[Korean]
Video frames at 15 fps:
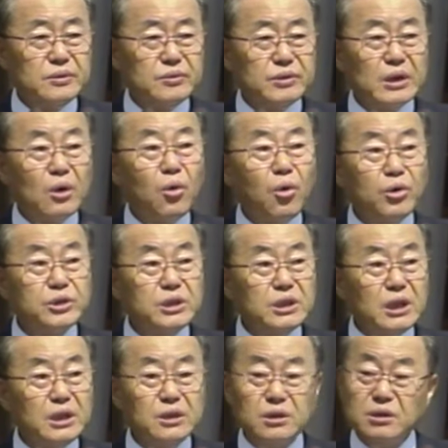우리가
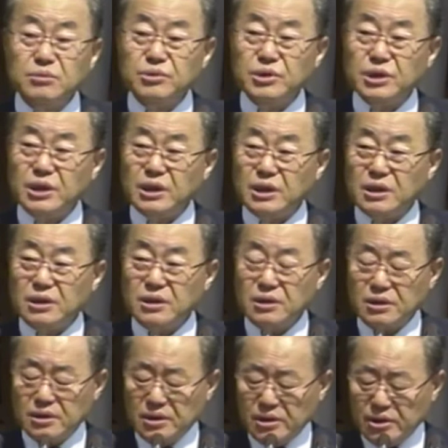혹시나 여러분들이
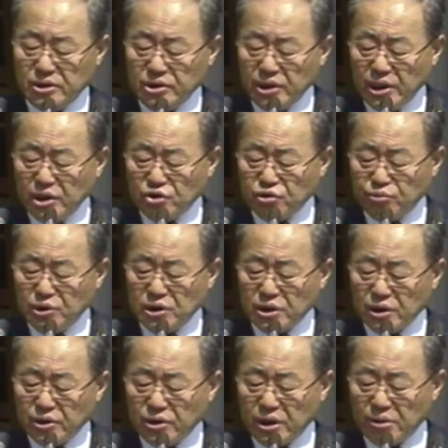예수 믿는 것